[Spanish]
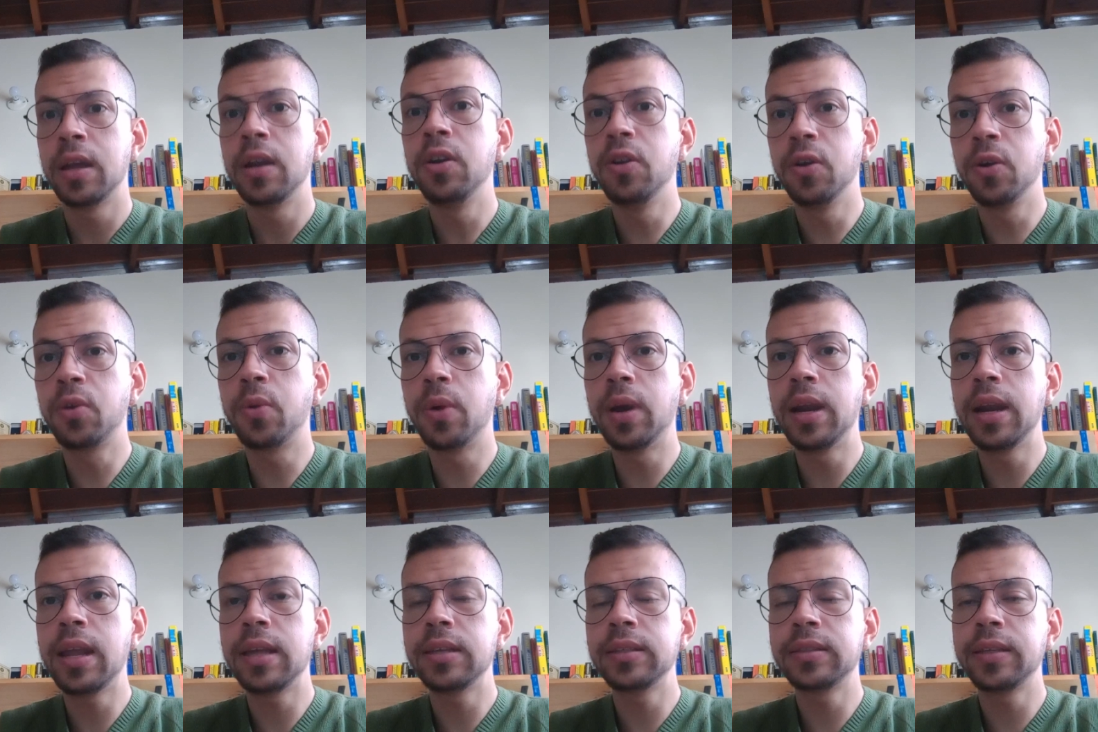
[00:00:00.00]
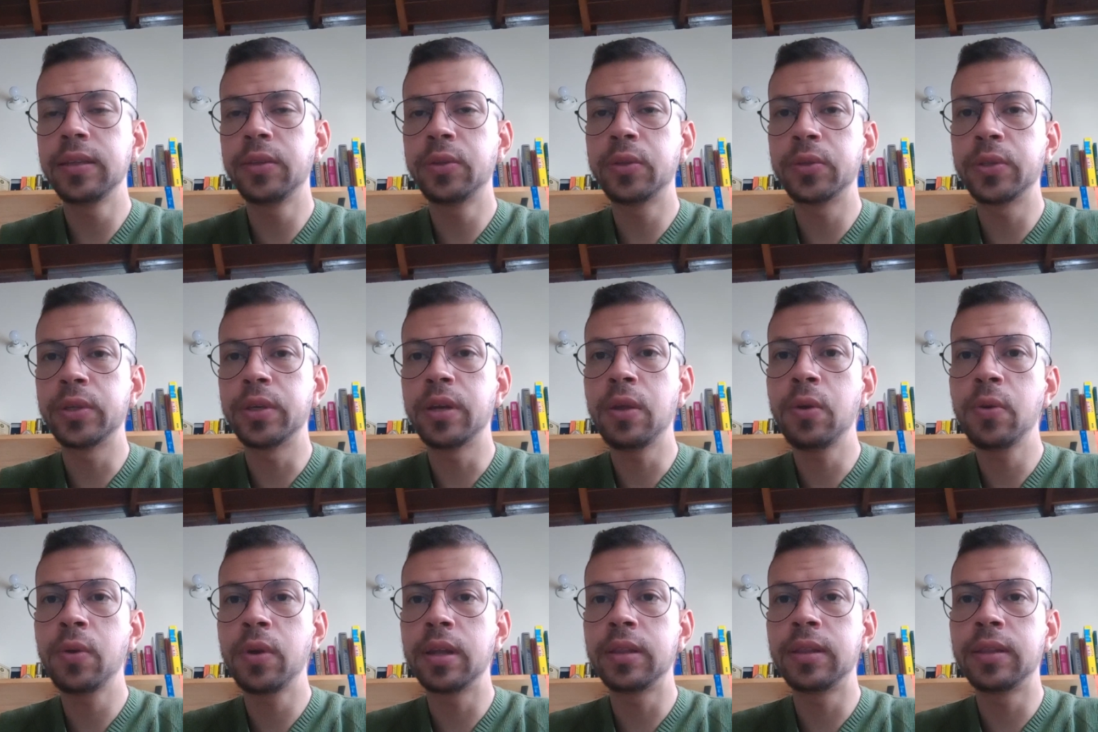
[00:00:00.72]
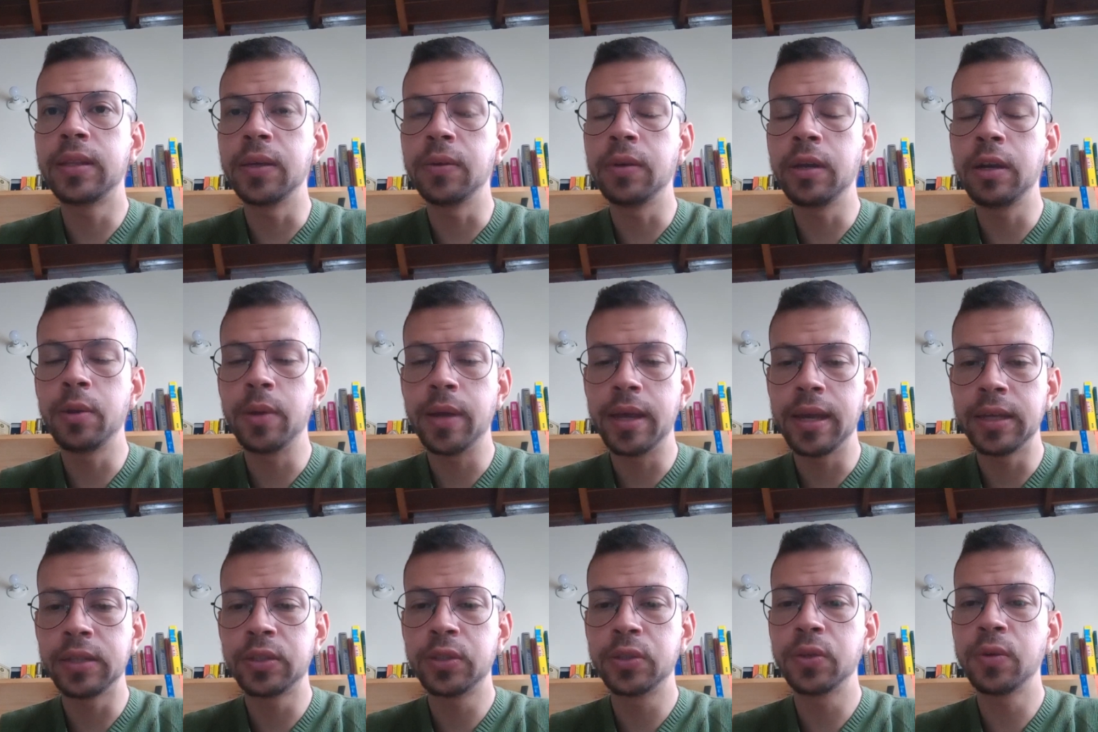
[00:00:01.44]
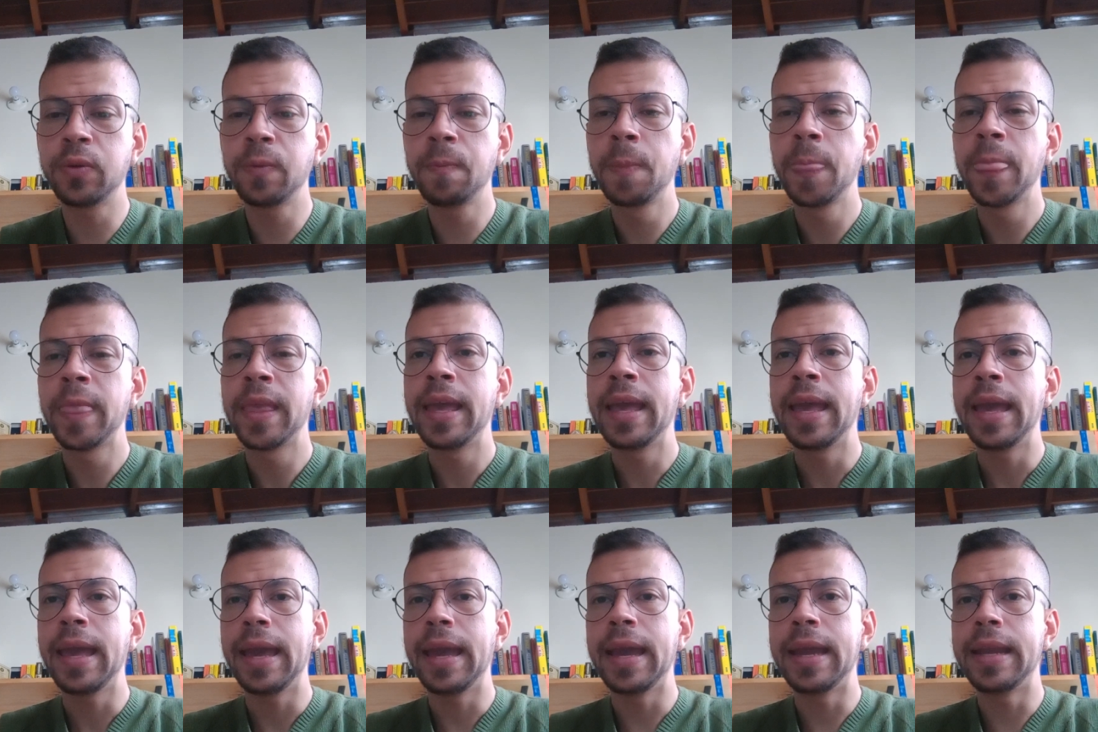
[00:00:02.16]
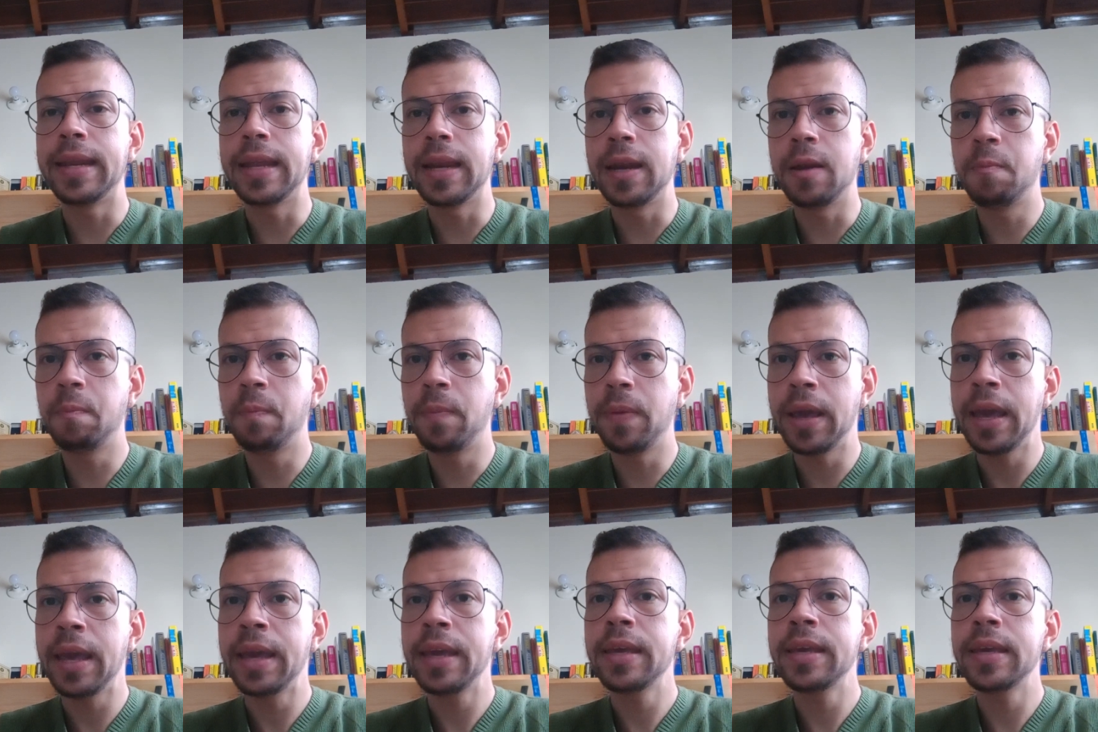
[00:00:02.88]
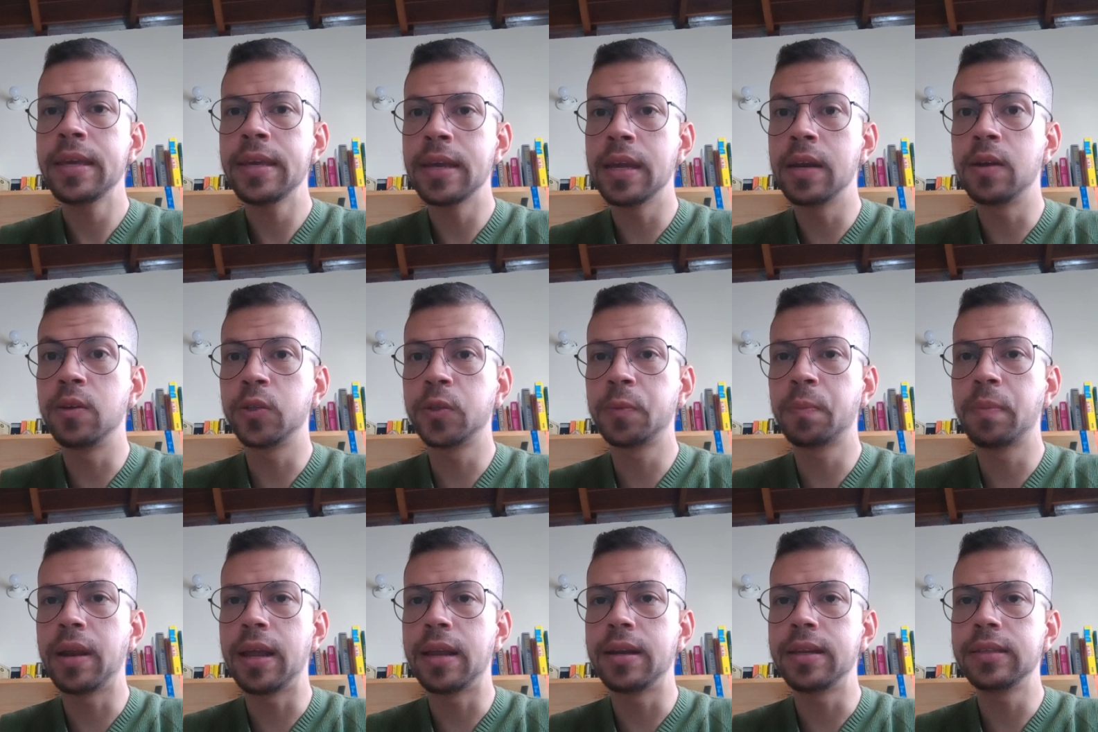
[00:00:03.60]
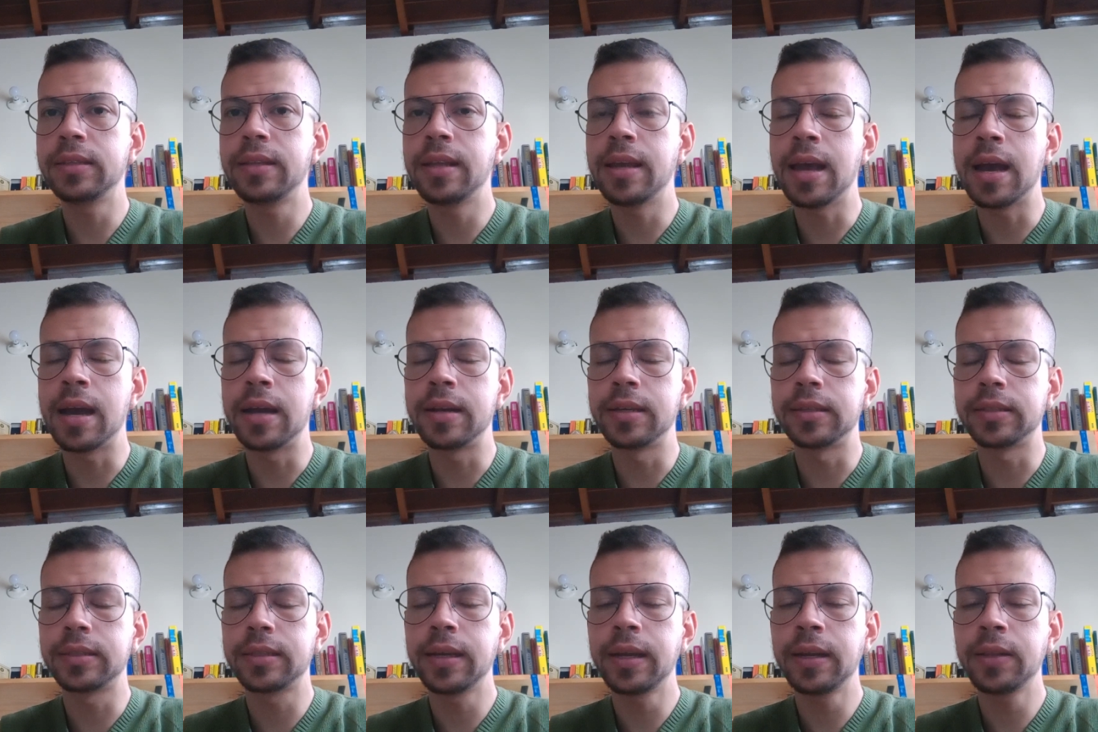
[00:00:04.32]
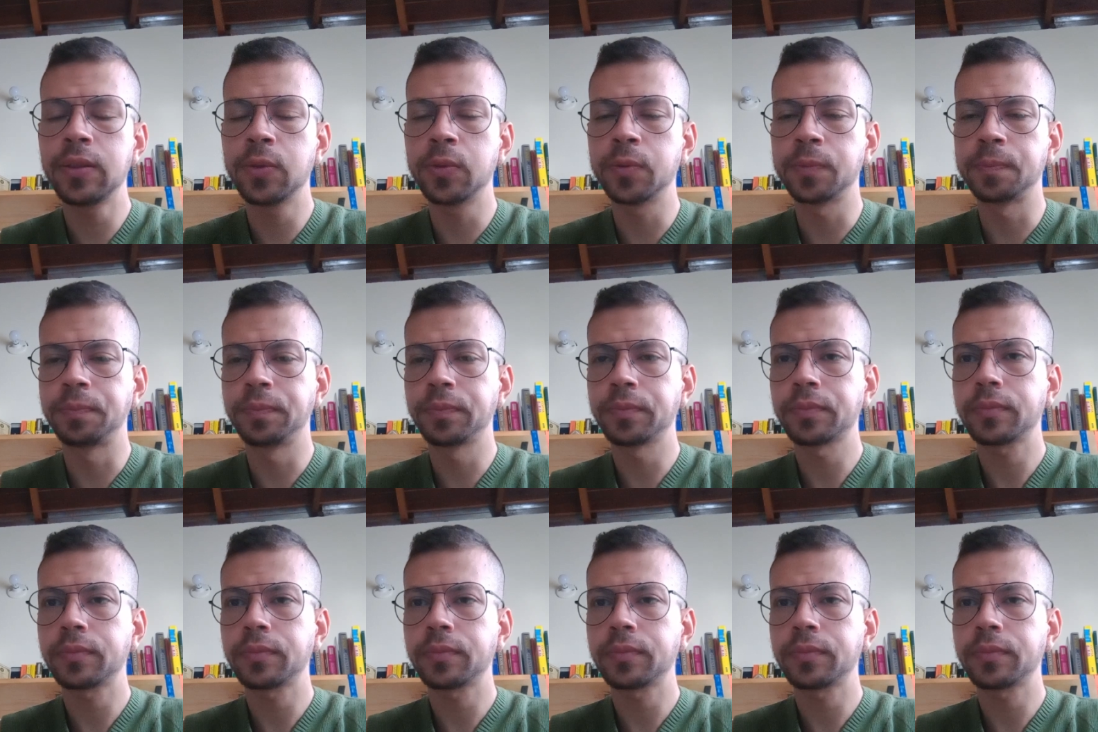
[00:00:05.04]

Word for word: lo cual la institución educativa lo ha hecho en el PEI y en los planes de área, ¿cierto?